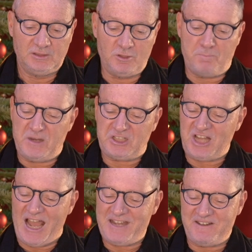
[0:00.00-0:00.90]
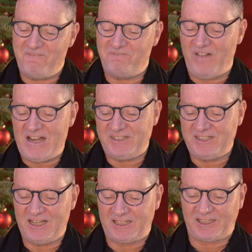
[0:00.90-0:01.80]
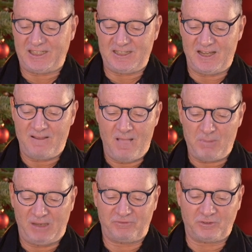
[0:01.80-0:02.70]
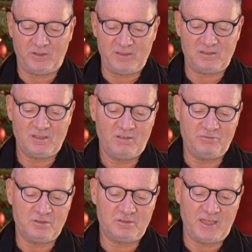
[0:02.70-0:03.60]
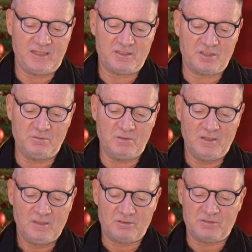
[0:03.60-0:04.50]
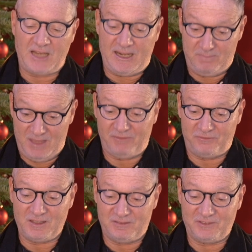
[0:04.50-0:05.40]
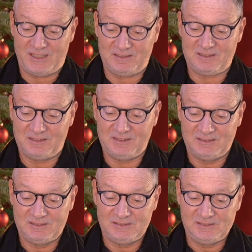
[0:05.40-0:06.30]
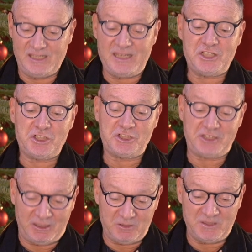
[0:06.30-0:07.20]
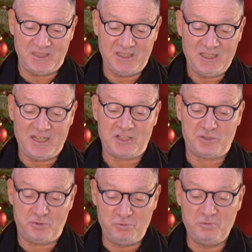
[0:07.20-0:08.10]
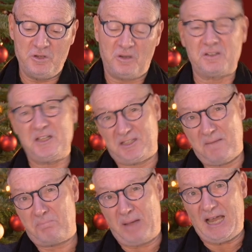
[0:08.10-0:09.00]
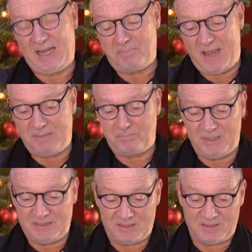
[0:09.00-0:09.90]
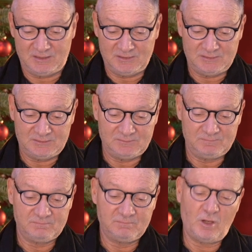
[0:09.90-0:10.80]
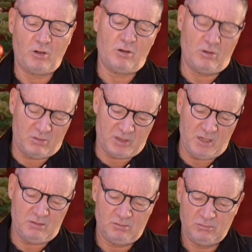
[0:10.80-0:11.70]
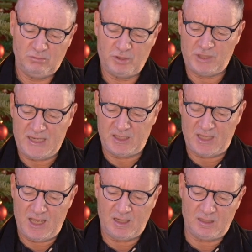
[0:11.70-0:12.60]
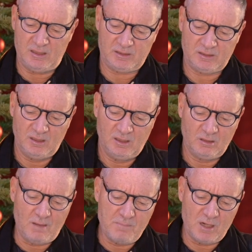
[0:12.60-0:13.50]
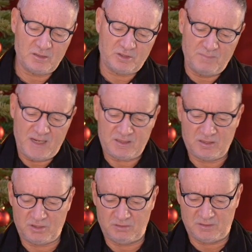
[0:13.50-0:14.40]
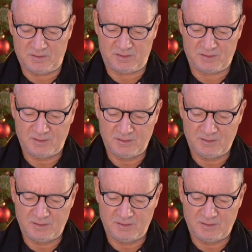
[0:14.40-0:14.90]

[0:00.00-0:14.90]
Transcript: Du bist ja ein gewaltiger Redner, mein Freund, fügte er hinzu, zu seinem Neffen gewandt. Ich staune, dass du noch nicht im Parlament bist. Ach, Onkel, jetzt sei nicht ärgerlich. Komm morgen zum Essen zu uns.